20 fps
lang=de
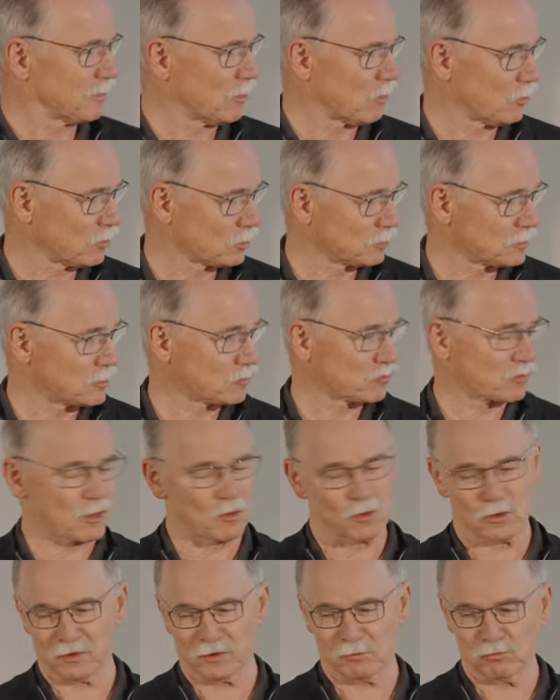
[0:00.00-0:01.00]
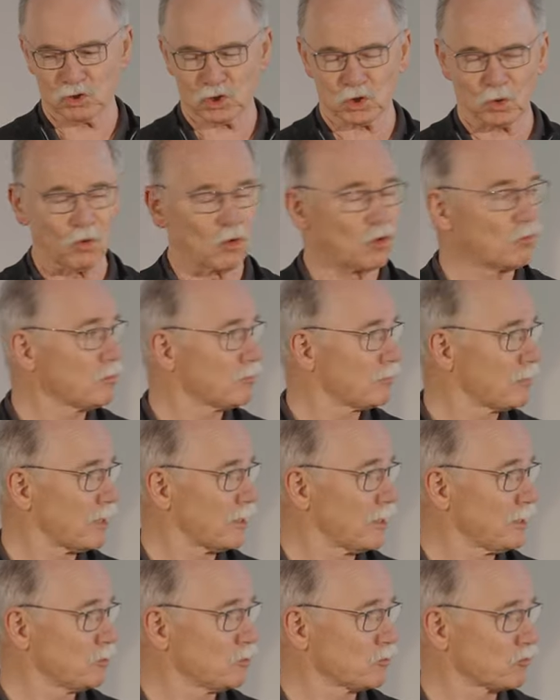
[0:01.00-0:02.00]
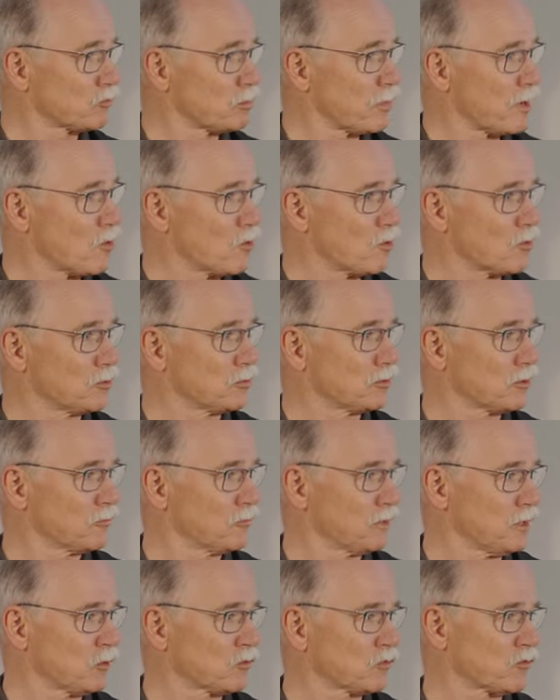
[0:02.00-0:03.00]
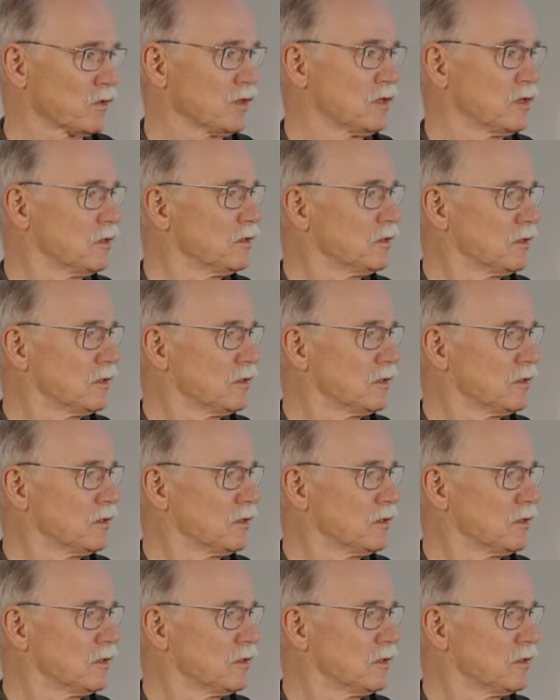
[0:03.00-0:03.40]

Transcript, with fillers: neuerdings auch im Stromleitungsbau unterwegs.